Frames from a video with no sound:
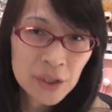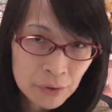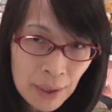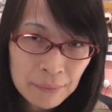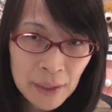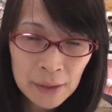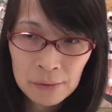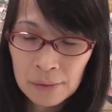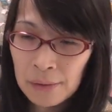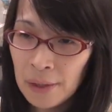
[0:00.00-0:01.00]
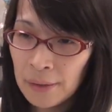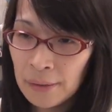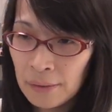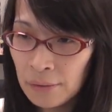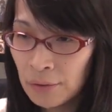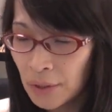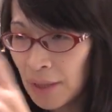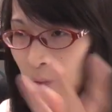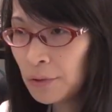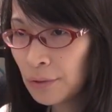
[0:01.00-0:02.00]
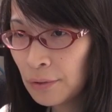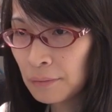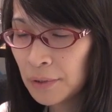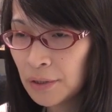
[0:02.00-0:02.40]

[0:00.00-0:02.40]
の機種は。だけど、フルキーボード